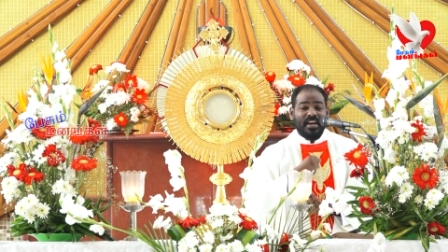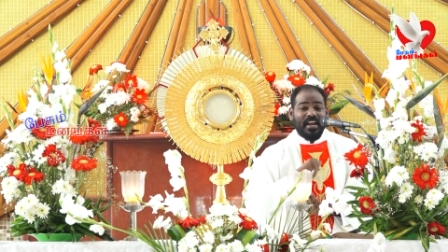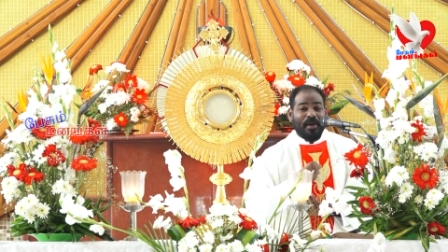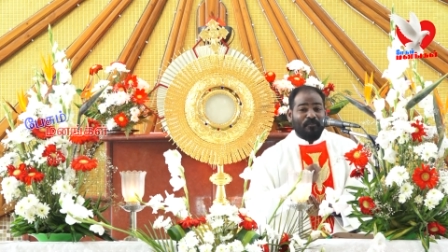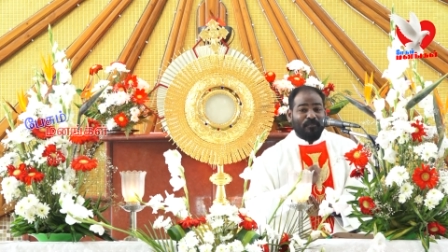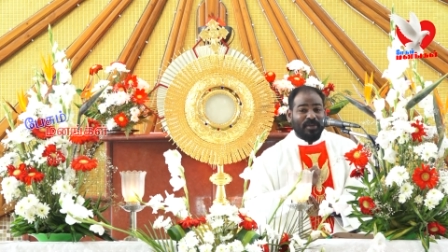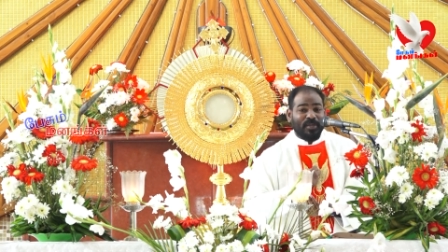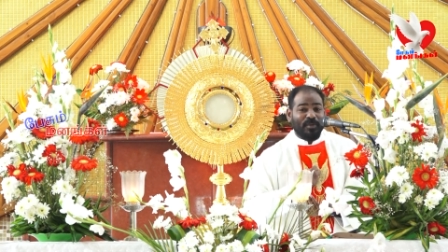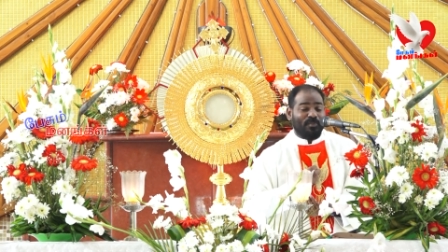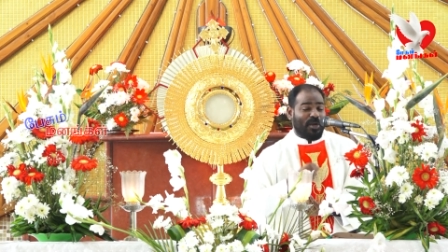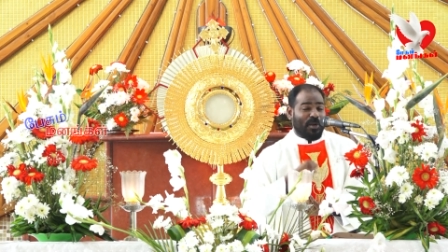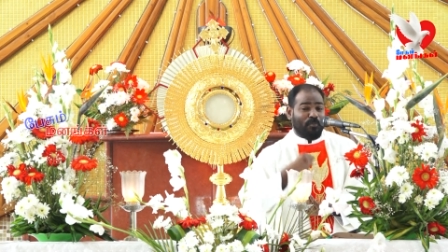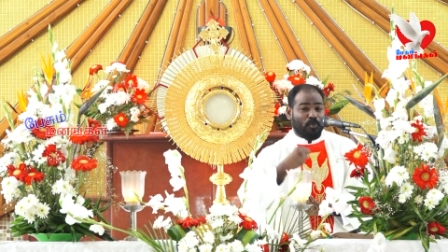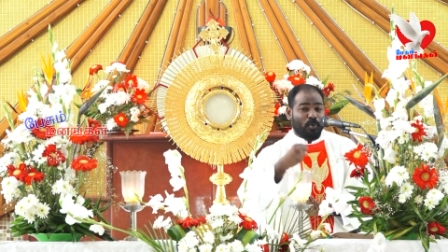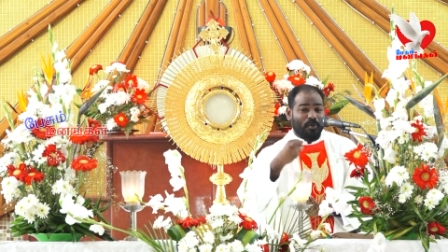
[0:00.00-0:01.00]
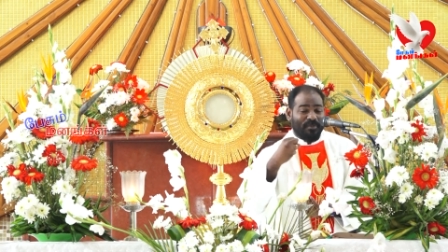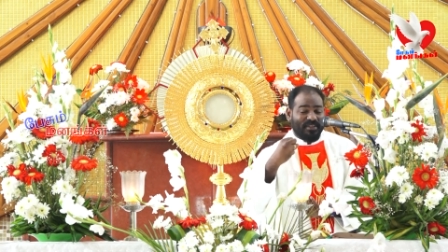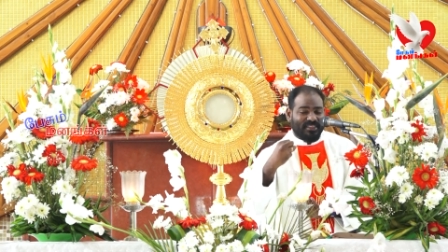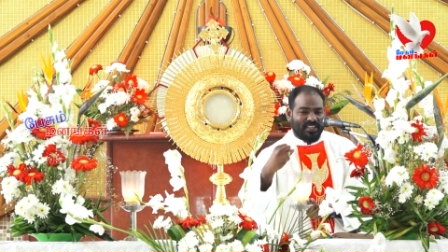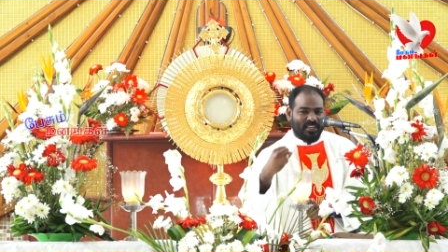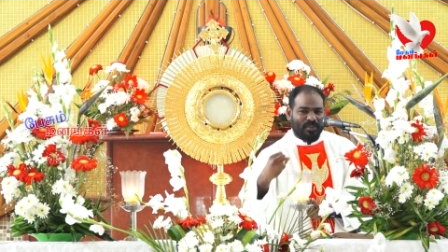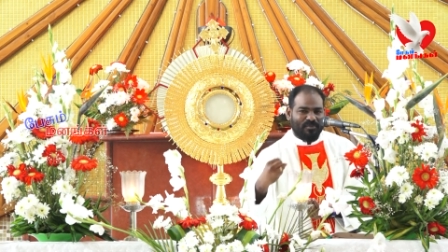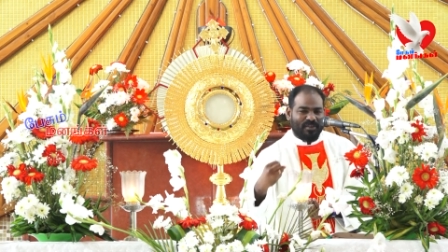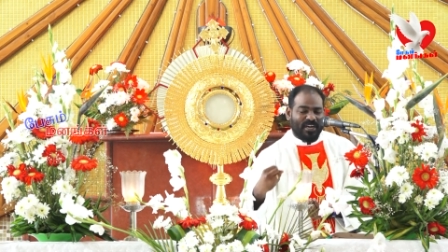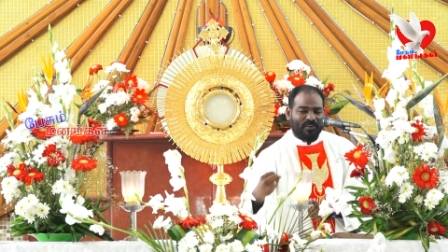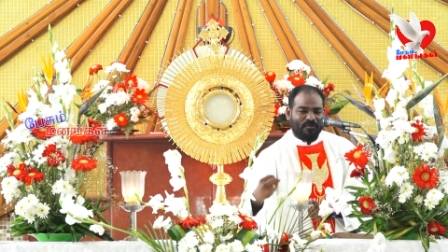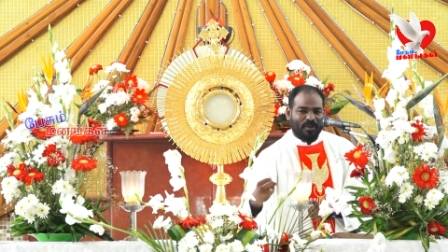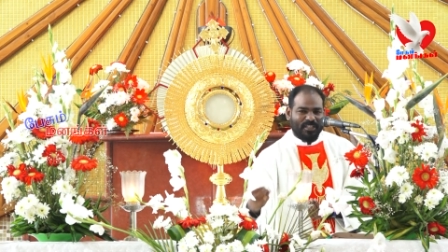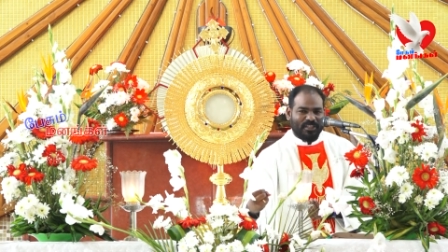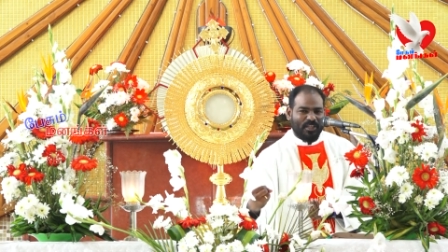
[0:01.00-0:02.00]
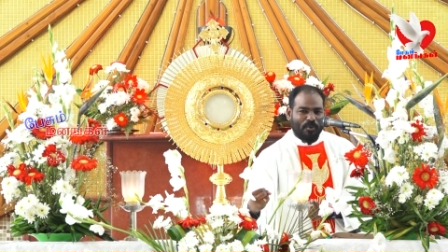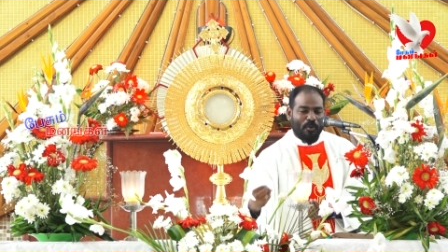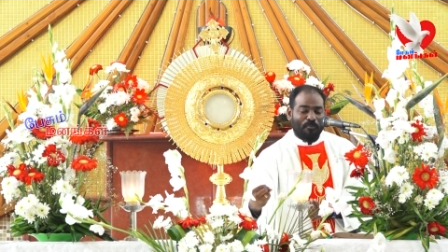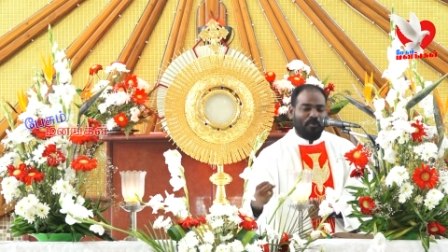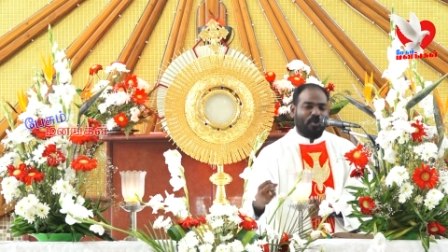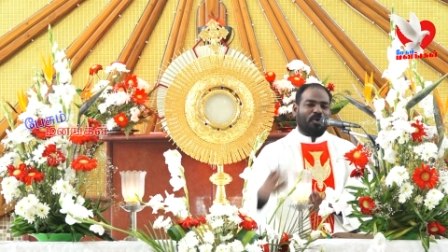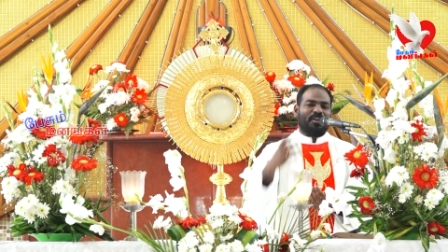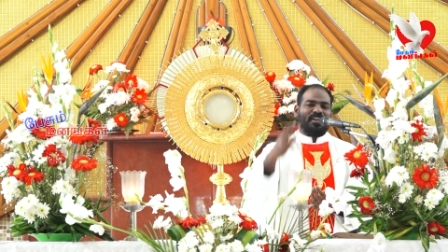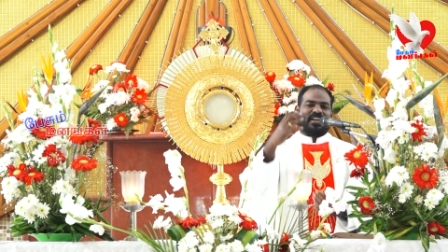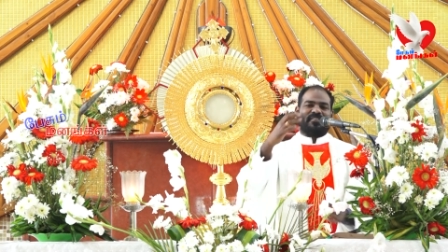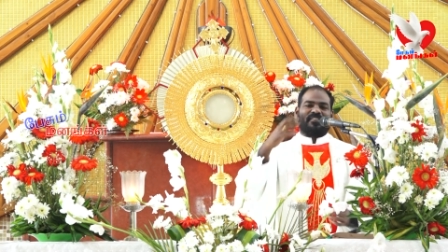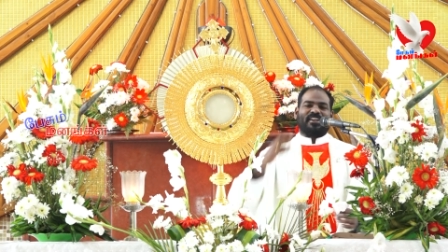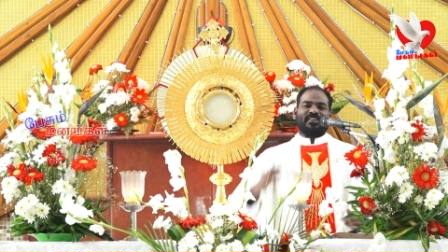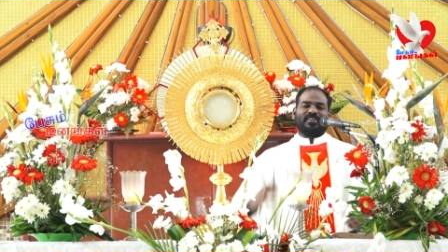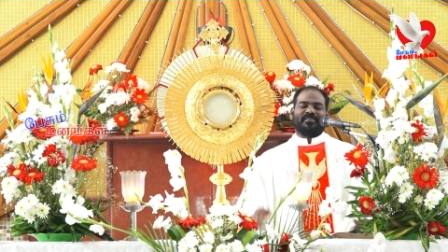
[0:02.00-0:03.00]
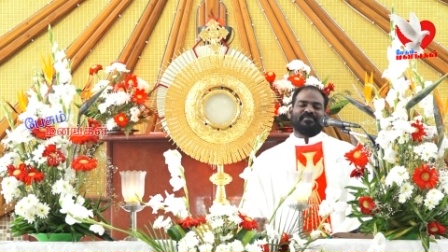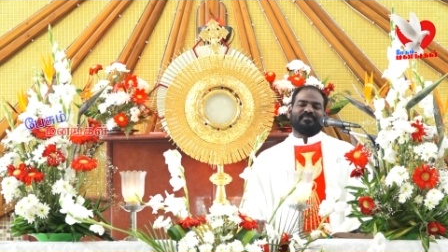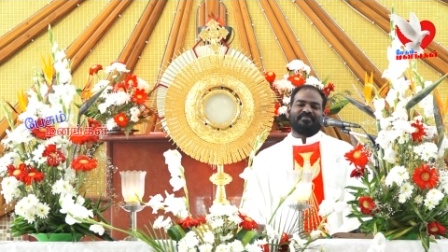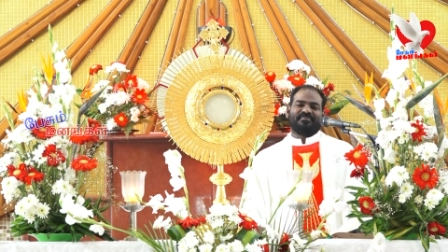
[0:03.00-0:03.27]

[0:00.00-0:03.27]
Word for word: நம்மையும் குடும்பத்தையும் கடவுளிடத்தில் ஒப்பு கொடுக்க வேண்டும்